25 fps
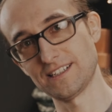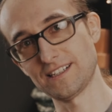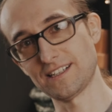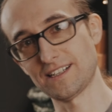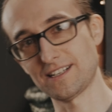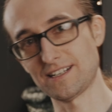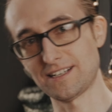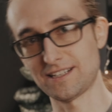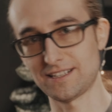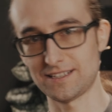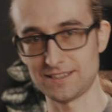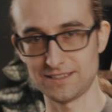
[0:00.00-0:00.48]

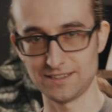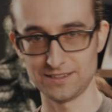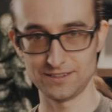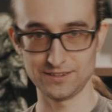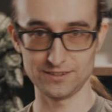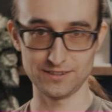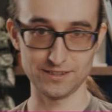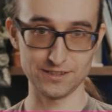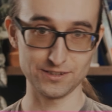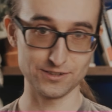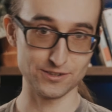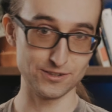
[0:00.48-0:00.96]
a
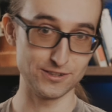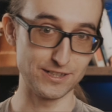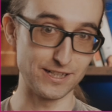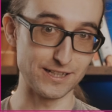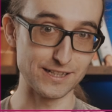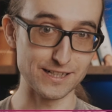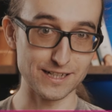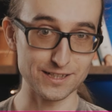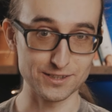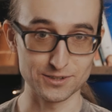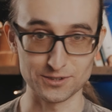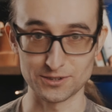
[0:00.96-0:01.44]
ten
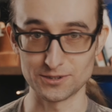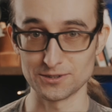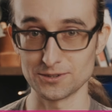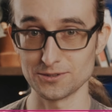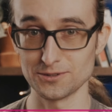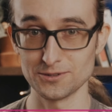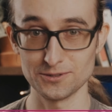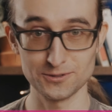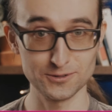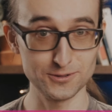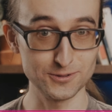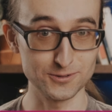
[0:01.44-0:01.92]
kolega to
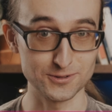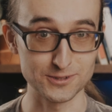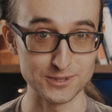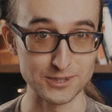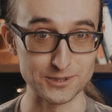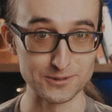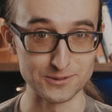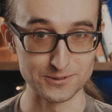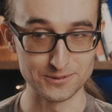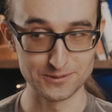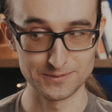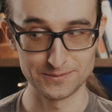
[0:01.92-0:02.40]

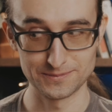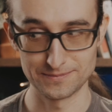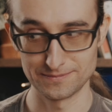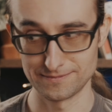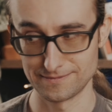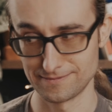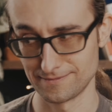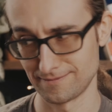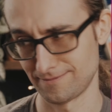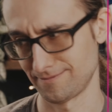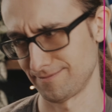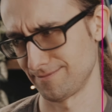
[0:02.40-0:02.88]
suseł,
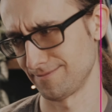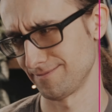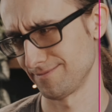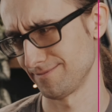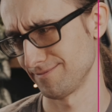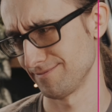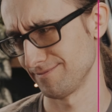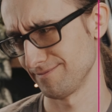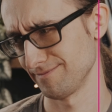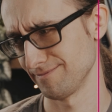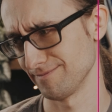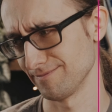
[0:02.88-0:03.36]

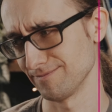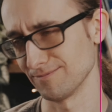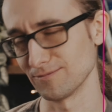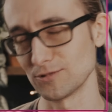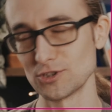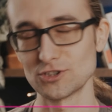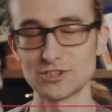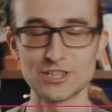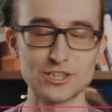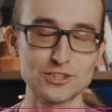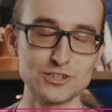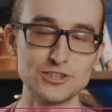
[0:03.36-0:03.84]
mm,
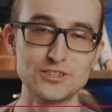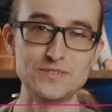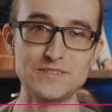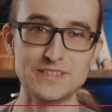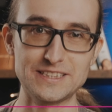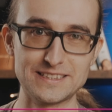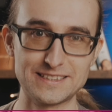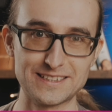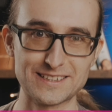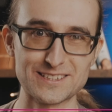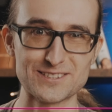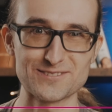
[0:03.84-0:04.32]
to znaczy
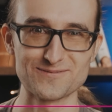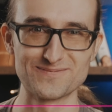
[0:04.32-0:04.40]
świstak.